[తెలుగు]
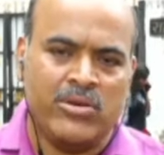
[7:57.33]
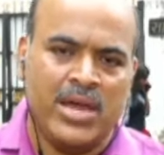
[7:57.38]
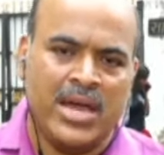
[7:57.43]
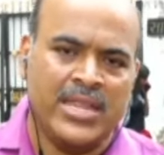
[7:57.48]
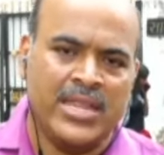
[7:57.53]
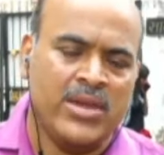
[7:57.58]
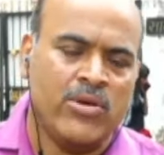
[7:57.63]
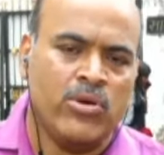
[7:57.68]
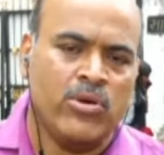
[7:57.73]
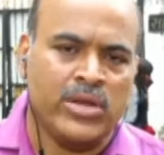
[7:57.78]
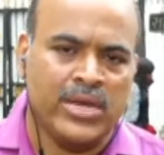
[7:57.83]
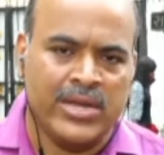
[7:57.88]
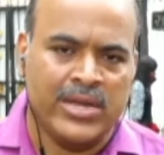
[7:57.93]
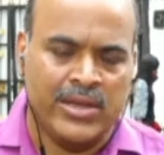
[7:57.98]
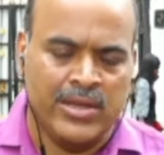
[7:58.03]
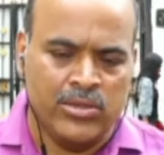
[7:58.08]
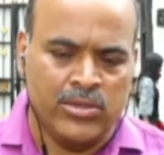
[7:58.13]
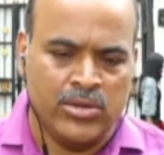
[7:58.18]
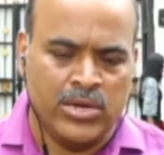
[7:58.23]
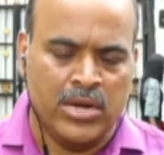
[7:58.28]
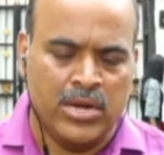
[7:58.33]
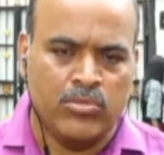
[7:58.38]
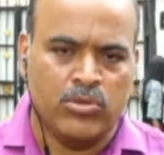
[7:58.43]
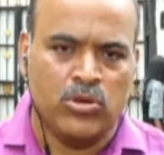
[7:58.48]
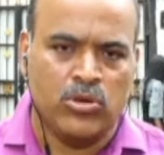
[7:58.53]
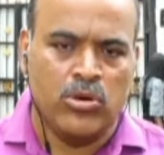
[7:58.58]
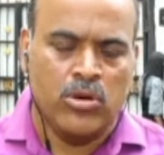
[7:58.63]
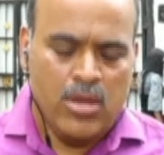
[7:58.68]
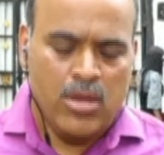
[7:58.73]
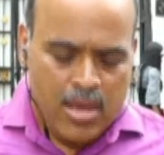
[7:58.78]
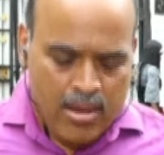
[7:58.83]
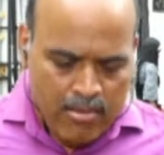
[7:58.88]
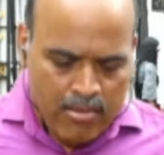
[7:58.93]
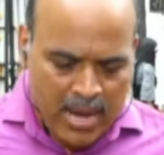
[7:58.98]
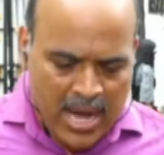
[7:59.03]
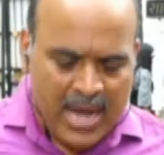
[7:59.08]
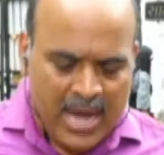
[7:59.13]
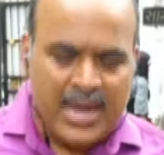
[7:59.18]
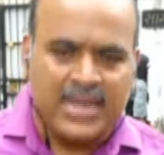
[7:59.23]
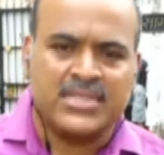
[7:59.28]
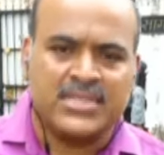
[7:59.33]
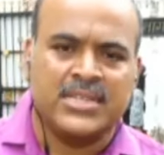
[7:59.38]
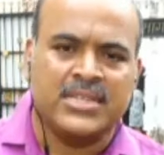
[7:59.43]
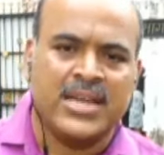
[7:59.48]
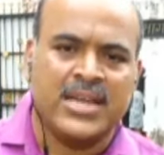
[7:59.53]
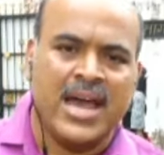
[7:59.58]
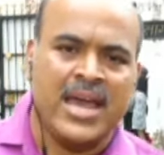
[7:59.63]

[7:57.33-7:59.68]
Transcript: కూడా అదే హోటల్కి వెళ్తుండడంతో మహారాష్ట్ర అంతా